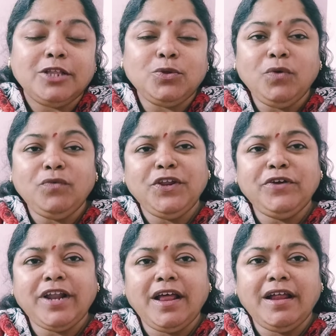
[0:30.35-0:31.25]
তো
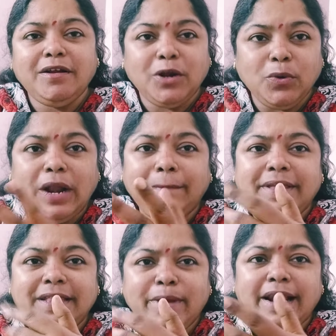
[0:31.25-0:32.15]
ভিডিওটার গোলাপি
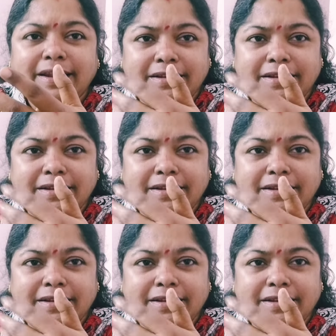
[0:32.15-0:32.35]
দেওয়াল